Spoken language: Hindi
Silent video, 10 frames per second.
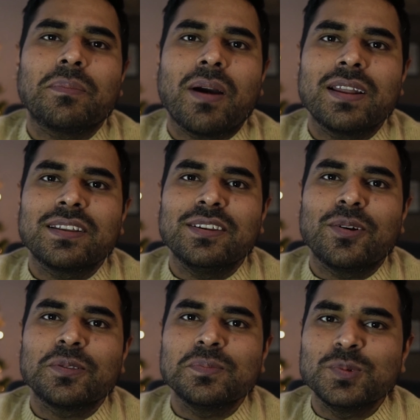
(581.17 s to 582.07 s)
पार किया
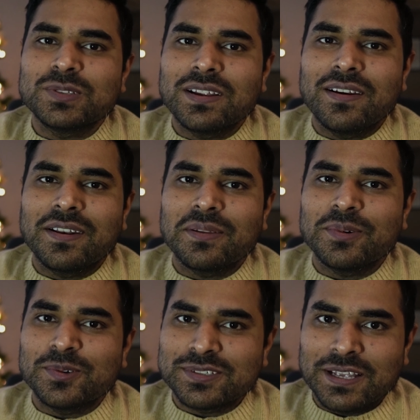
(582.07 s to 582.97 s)
और तुम दूसरी कंट्री
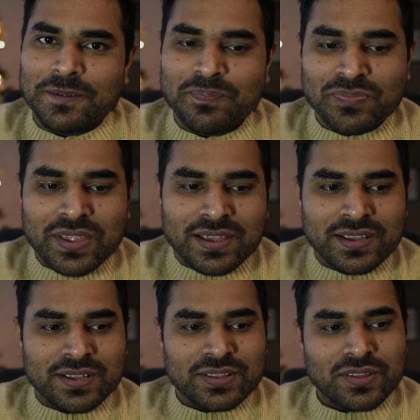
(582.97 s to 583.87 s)
में घुस
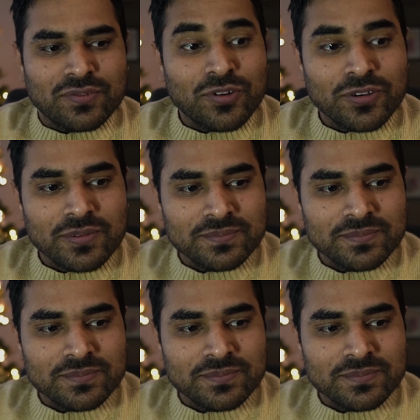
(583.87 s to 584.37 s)
गए तो वो